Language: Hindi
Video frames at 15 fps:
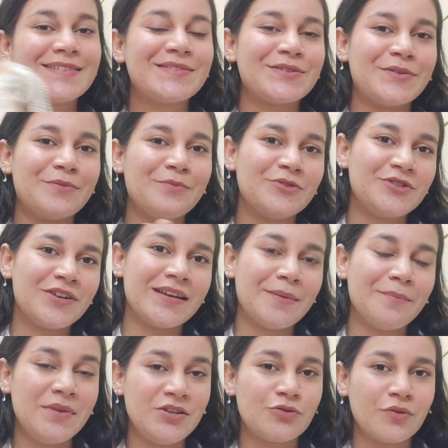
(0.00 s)
सो so, मुझे ये
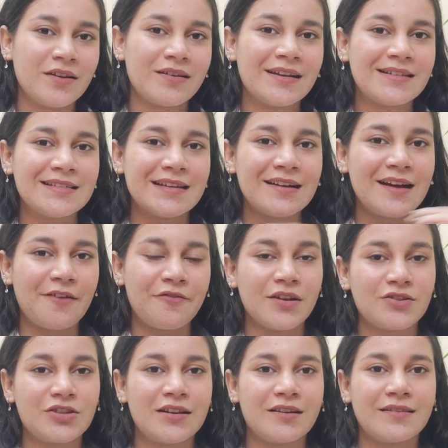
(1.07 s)
मीशो के रेट्स ना काफ़ी
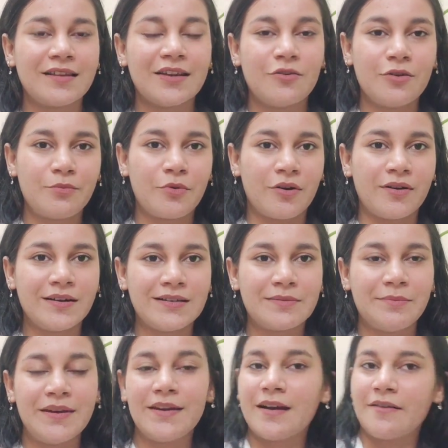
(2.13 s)
अच्छे लगते हैं और प्रोडक्ट्स
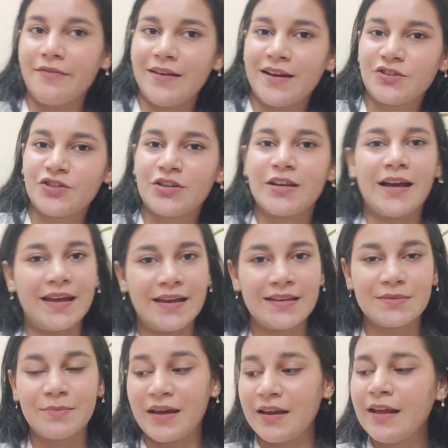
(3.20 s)
भी काफ़ी अच्छे आए हैं इस
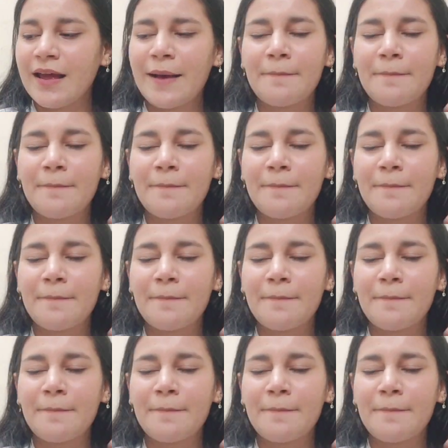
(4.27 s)
बारी